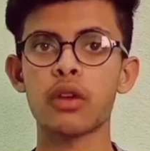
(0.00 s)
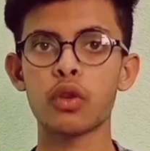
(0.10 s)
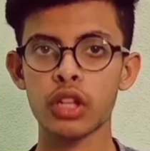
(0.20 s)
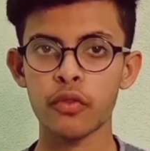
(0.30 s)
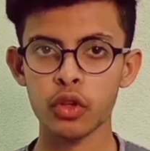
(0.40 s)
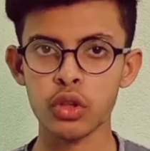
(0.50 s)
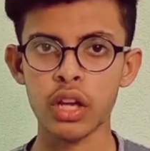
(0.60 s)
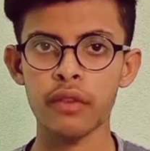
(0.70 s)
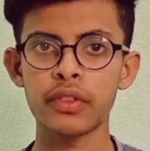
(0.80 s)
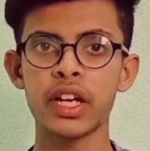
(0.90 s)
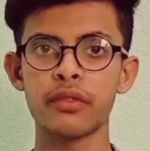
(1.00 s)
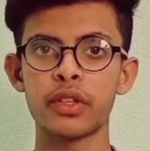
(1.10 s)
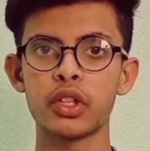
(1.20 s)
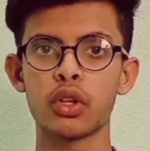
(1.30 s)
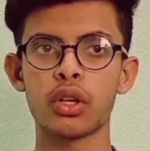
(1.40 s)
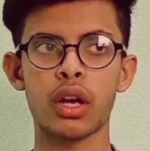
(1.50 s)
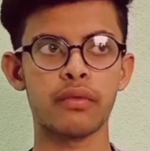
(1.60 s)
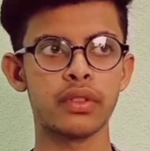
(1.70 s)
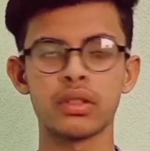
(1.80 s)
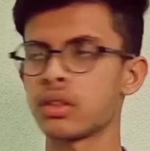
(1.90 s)
बना हुआ था फोटोग्राफी एंड
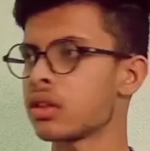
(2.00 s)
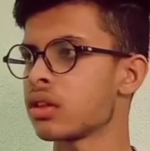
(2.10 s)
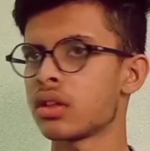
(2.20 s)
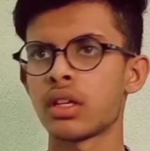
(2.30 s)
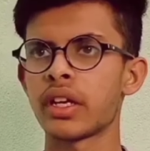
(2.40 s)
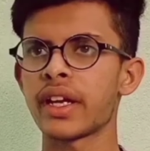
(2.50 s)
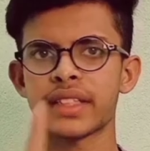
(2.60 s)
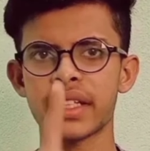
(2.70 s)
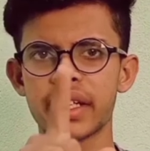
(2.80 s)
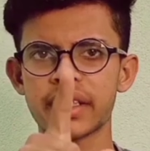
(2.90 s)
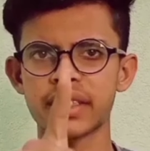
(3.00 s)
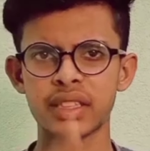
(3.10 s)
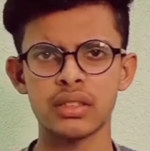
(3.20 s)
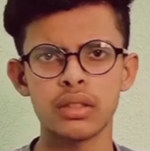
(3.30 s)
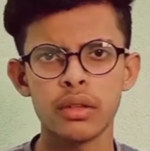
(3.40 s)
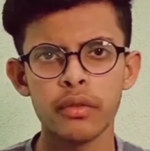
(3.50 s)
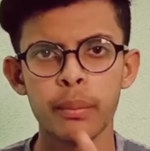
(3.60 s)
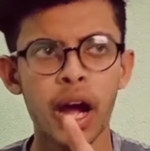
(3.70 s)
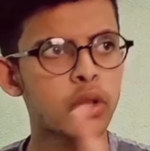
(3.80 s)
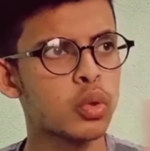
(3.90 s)
वीडियोग्राफी एक सेकेंड एक सेकेंड
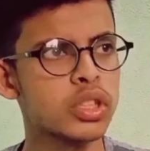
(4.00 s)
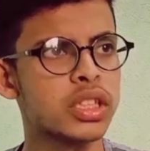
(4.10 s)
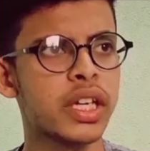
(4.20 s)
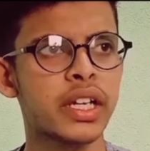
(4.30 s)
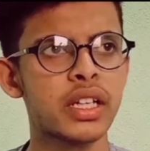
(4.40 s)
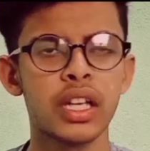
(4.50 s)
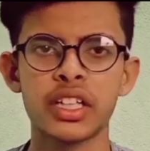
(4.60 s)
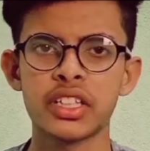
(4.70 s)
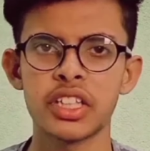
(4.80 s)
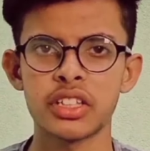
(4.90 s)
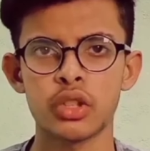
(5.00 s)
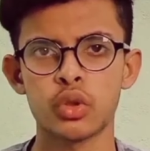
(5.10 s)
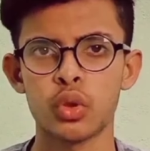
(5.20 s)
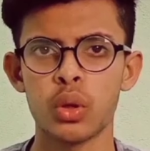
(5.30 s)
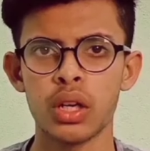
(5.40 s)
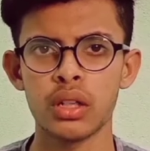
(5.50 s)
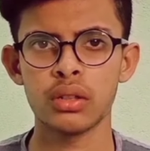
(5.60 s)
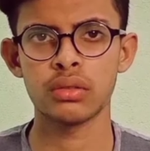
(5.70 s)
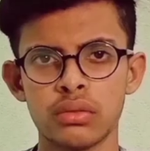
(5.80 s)
बात हुई थी एक की लेकिन ये तो दो है